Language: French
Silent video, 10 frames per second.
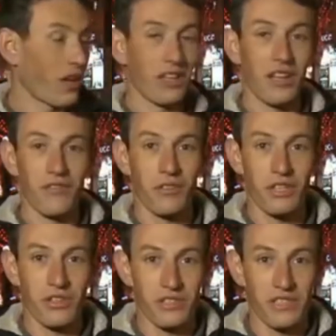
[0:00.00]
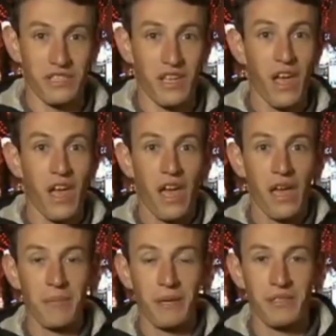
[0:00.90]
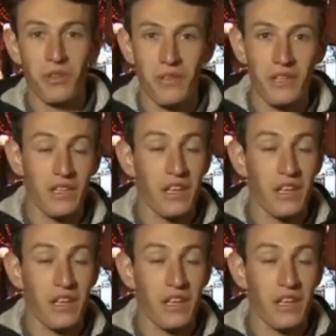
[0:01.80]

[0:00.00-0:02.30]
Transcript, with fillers: regardez, l'avenue des Champs-Élysées est presque vide,